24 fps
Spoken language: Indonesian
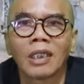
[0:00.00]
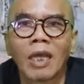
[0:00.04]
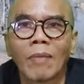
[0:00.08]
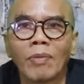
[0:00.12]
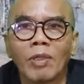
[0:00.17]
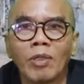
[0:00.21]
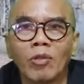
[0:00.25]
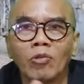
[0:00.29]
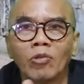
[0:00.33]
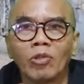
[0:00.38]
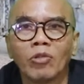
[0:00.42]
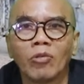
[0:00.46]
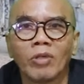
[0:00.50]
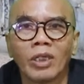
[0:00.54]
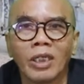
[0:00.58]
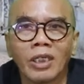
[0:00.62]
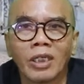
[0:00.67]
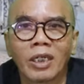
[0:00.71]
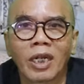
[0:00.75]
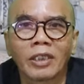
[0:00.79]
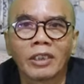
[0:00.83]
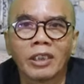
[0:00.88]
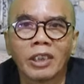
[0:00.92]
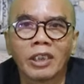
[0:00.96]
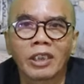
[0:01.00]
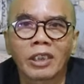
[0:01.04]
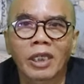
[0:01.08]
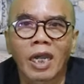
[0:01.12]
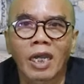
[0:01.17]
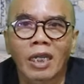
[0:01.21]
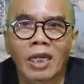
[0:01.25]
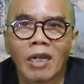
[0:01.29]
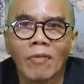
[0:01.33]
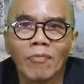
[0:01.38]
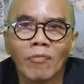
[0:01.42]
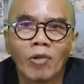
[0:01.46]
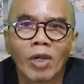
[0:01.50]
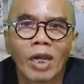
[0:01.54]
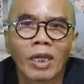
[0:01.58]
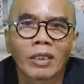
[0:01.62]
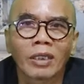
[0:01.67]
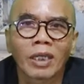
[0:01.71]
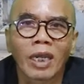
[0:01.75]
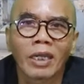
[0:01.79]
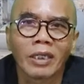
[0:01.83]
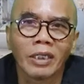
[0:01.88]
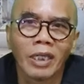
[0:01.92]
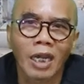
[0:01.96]
Tapi untuk generasi sekarang
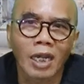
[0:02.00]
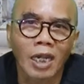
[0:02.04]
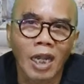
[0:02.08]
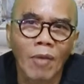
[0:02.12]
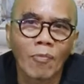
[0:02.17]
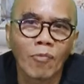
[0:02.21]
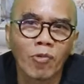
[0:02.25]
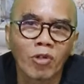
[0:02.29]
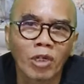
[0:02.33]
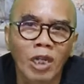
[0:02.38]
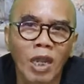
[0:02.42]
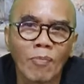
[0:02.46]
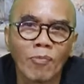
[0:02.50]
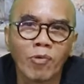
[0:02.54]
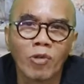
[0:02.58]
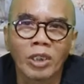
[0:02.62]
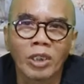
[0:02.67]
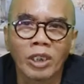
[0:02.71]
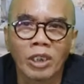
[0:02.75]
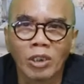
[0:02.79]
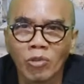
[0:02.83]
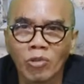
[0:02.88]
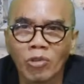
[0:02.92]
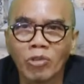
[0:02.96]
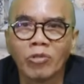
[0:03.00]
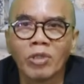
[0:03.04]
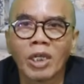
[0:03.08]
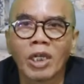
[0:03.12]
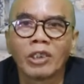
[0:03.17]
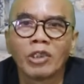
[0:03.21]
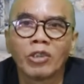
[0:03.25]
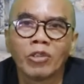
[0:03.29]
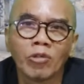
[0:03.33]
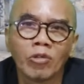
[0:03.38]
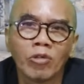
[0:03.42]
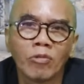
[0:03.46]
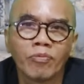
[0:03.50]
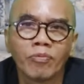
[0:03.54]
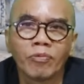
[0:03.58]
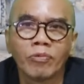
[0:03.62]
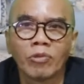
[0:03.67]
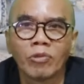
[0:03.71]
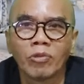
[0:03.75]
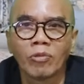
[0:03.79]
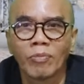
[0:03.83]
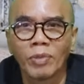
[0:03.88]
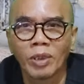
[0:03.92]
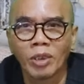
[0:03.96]
bukankah yang kabur-kabur itu sudah cukup
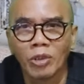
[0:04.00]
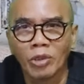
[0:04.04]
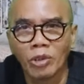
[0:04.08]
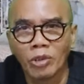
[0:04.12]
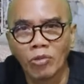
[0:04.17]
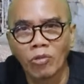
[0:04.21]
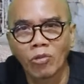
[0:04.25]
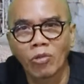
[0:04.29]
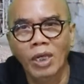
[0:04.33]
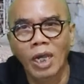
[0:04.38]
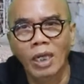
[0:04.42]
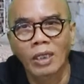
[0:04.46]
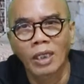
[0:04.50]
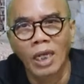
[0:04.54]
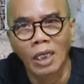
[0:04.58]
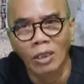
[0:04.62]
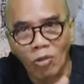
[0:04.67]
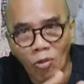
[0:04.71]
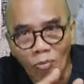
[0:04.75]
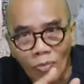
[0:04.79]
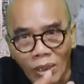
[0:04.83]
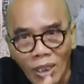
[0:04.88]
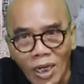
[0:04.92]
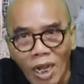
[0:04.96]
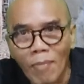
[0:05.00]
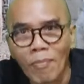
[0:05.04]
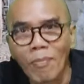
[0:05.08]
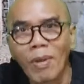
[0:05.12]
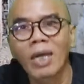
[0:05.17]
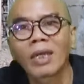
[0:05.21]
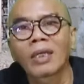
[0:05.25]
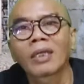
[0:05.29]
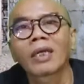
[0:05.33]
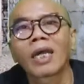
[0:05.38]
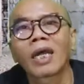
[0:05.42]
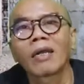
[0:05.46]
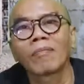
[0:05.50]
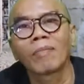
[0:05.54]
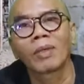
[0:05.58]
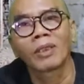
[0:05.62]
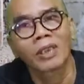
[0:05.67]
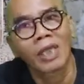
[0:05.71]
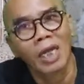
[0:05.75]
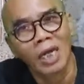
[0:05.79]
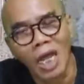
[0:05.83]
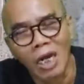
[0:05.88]
untuk menunjukkan atau menggambarkan masa